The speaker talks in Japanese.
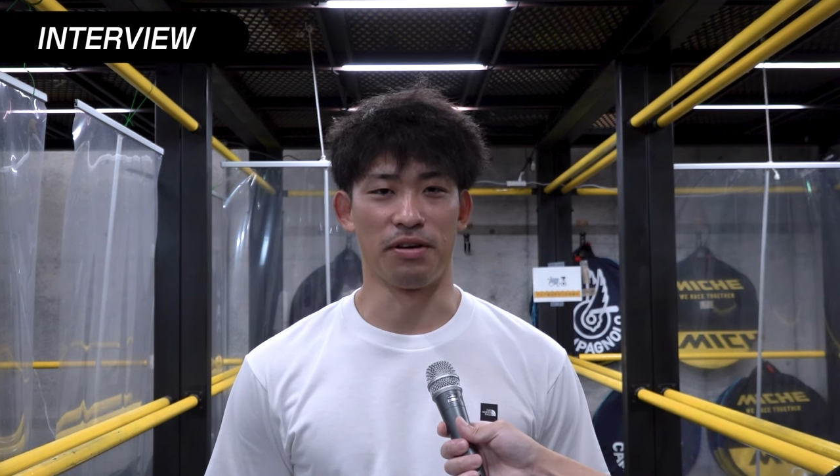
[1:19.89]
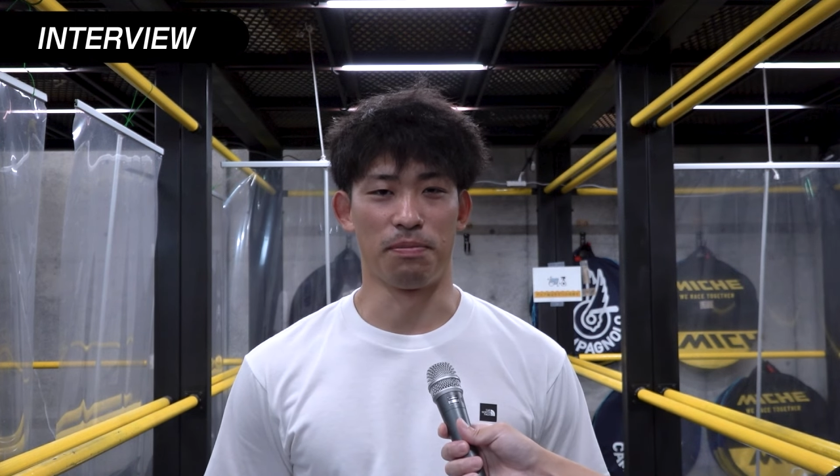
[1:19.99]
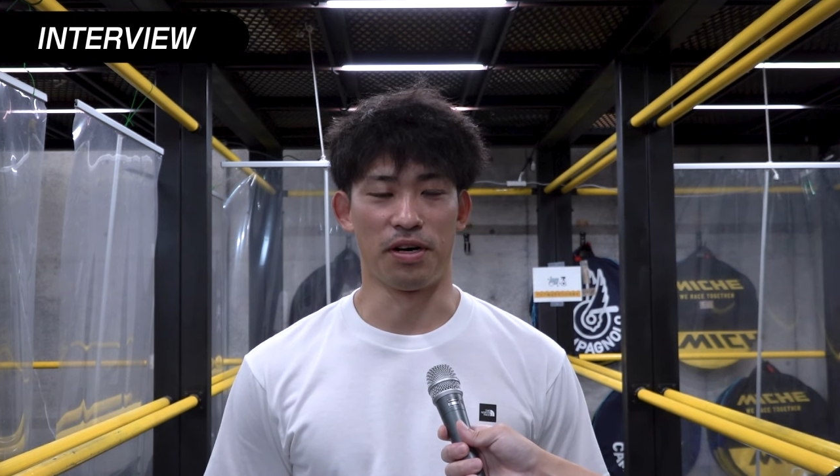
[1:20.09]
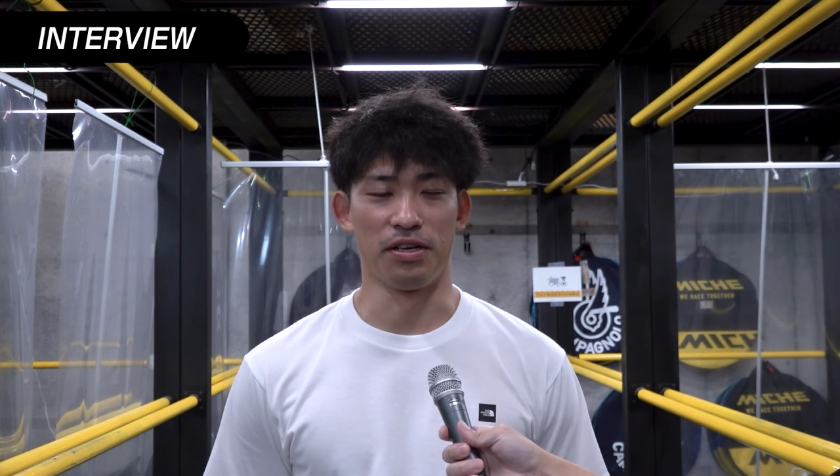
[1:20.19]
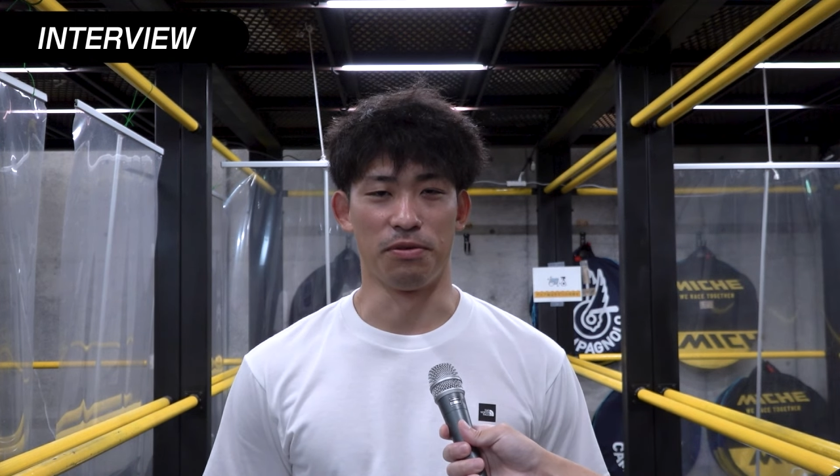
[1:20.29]

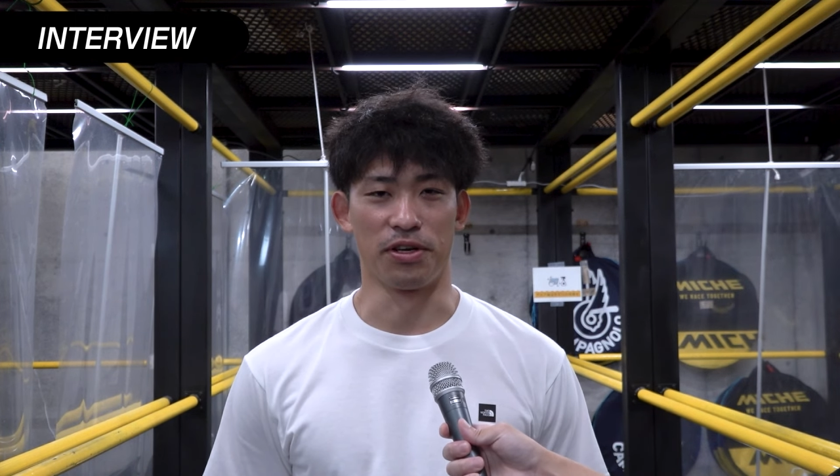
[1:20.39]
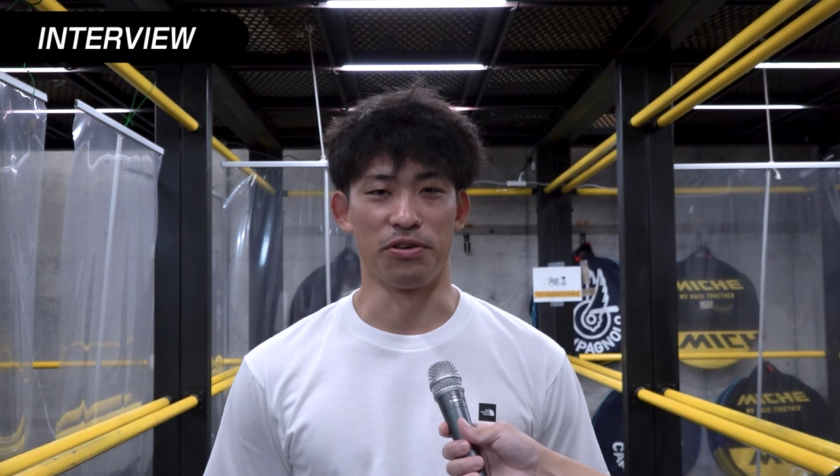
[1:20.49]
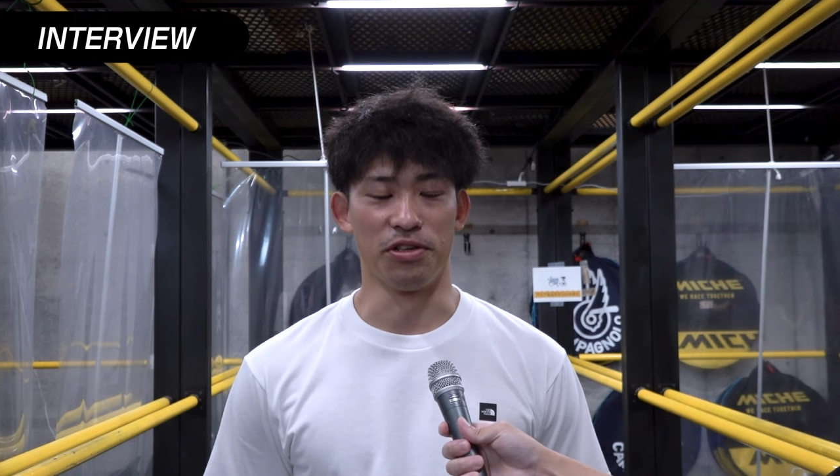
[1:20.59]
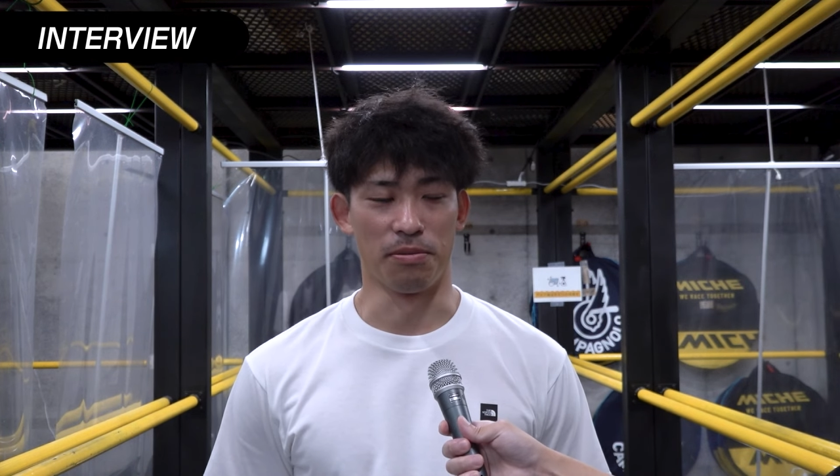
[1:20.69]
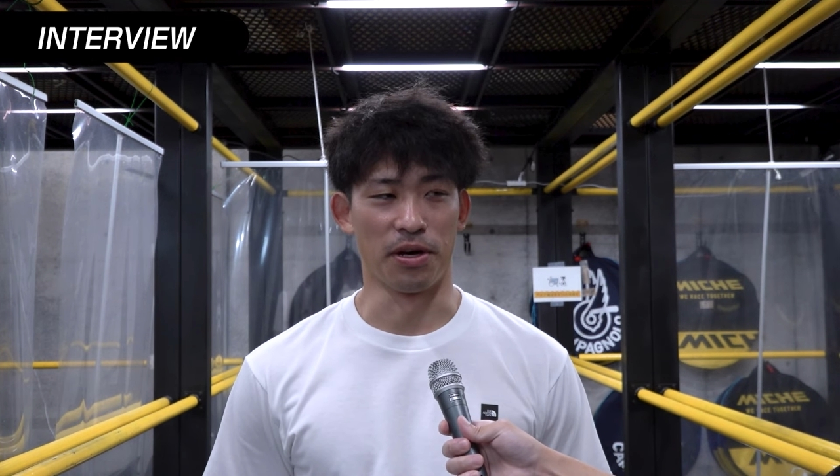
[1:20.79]
やっぱ岩井
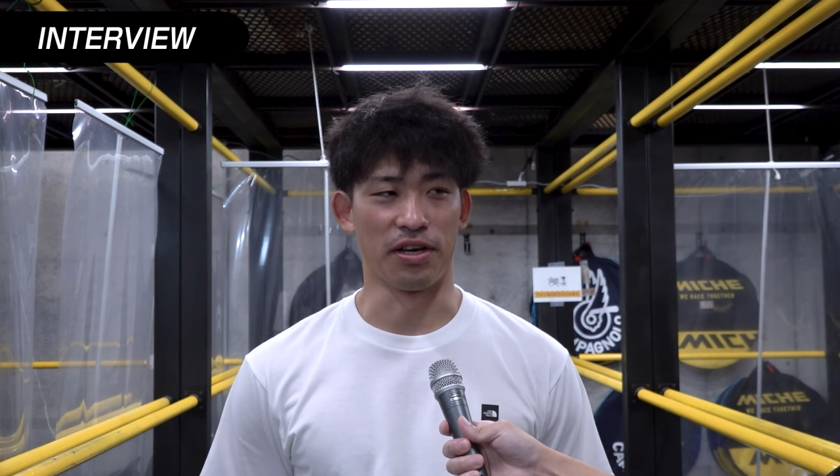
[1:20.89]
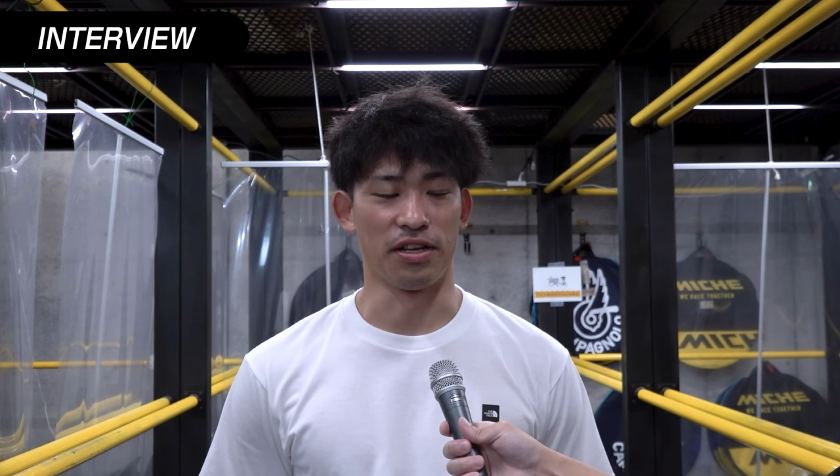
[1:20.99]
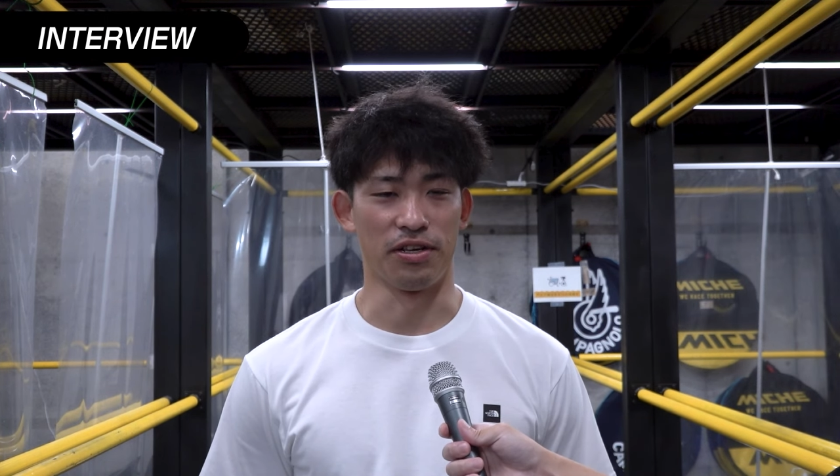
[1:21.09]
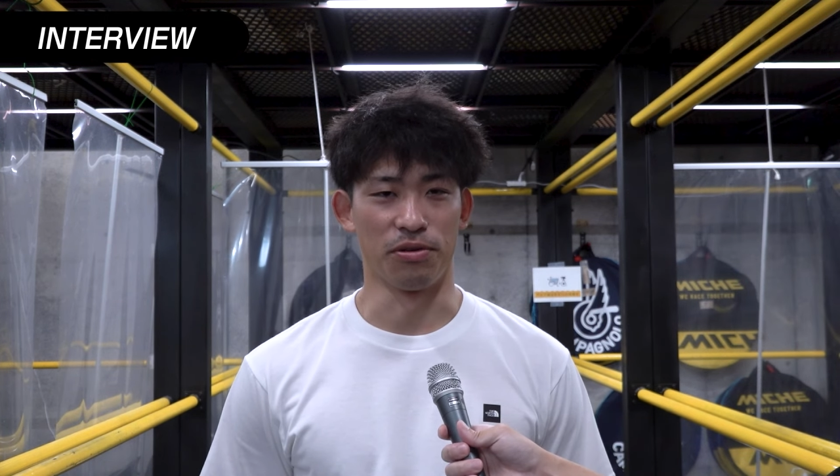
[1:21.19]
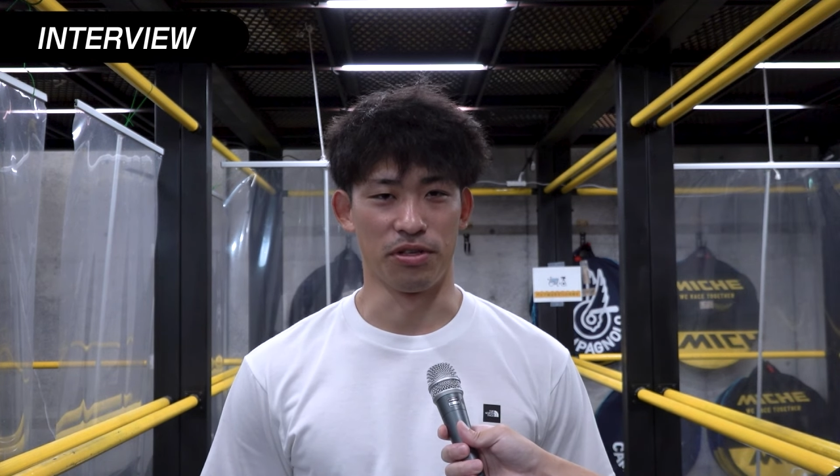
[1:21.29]
君には負け
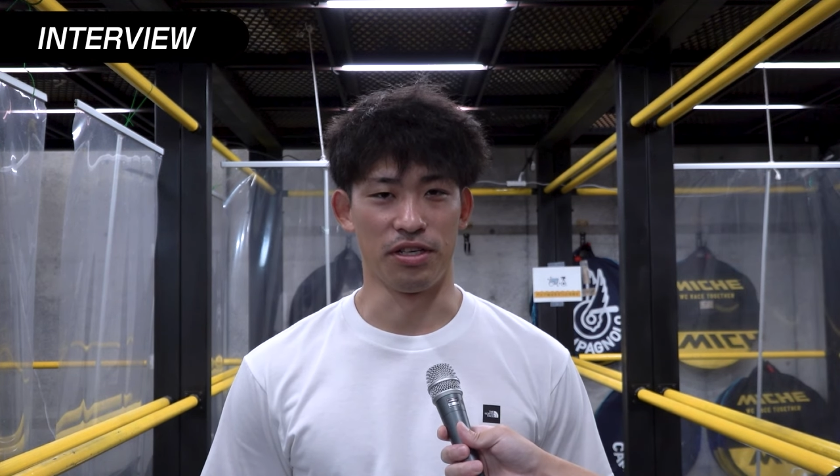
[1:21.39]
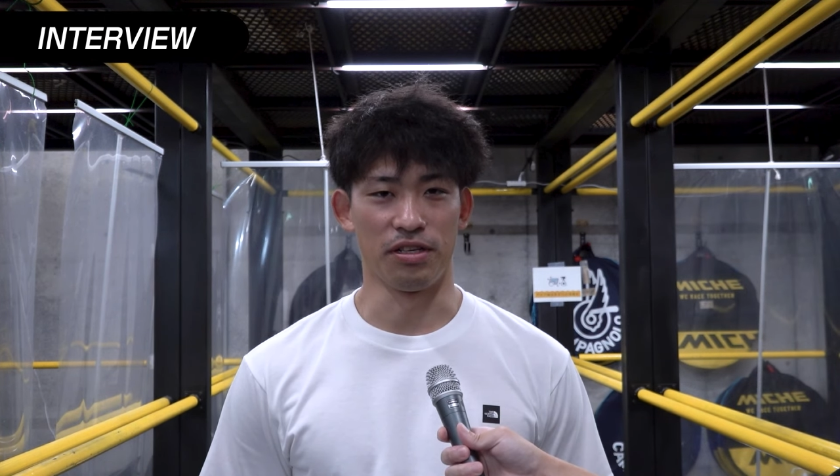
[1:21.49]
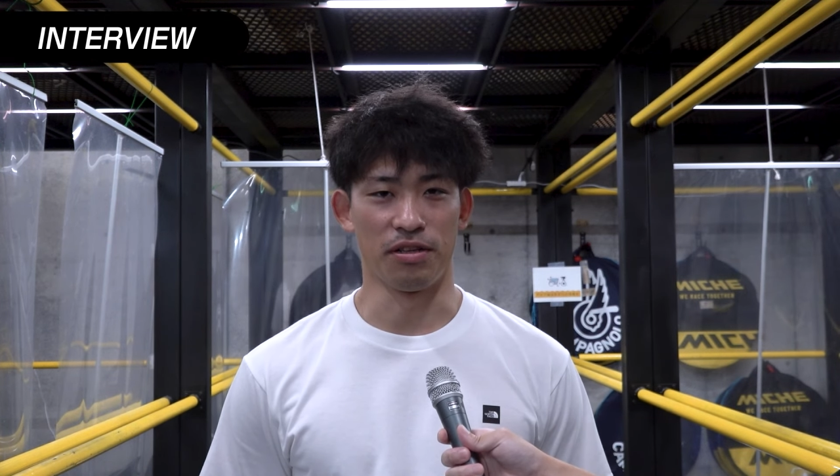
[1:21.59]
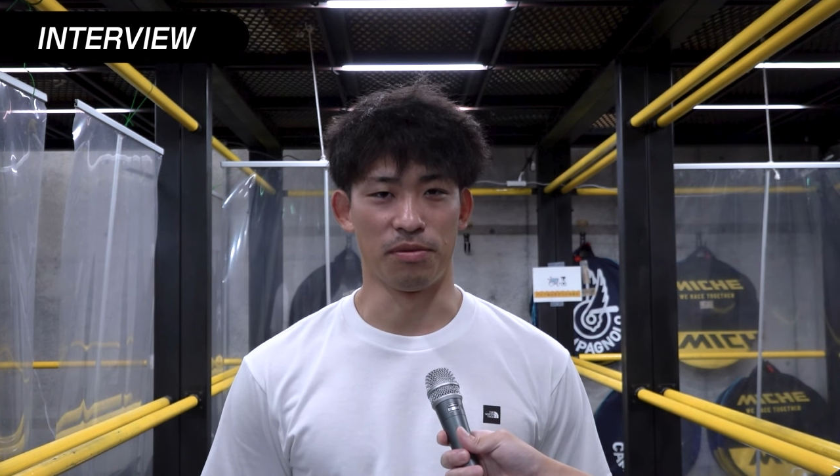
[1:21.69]
ないように、